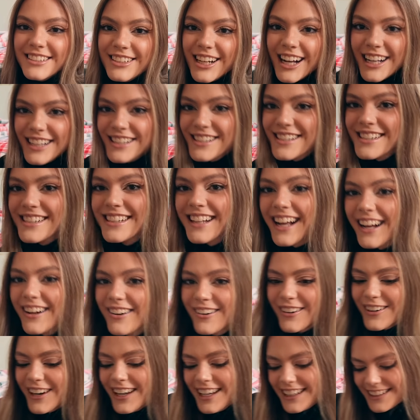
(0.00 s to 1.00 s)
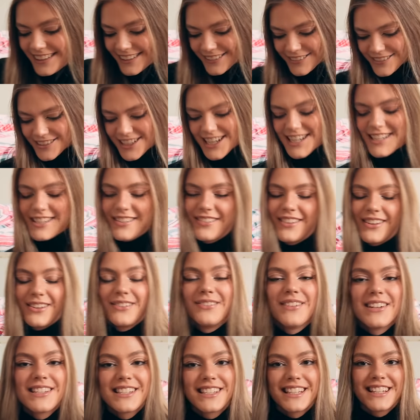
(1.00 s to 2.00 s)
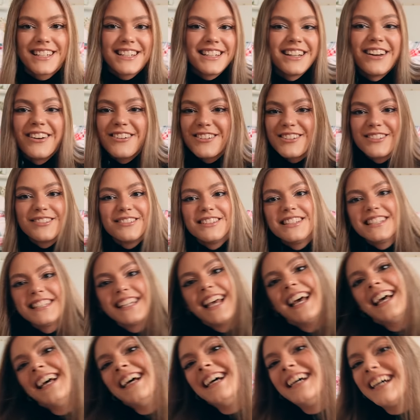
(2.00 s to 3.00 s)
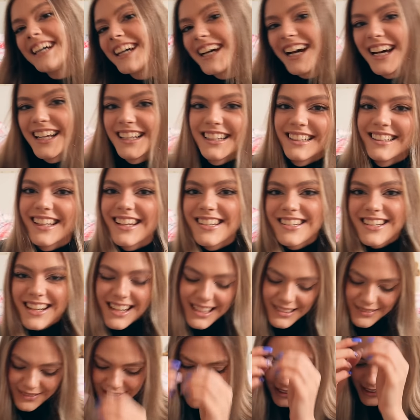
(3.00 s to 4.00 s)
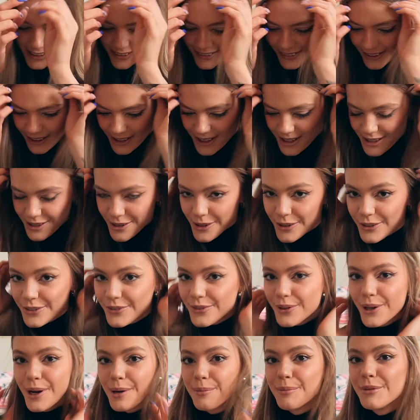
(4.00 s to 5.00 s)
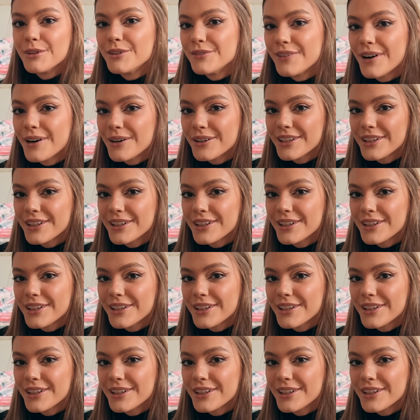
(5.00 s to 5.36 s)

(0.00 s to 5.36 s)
czas na kolejną część vlogmasa, czyli oczywiście kalendarza adwentowej. Dziś otwieramy dwa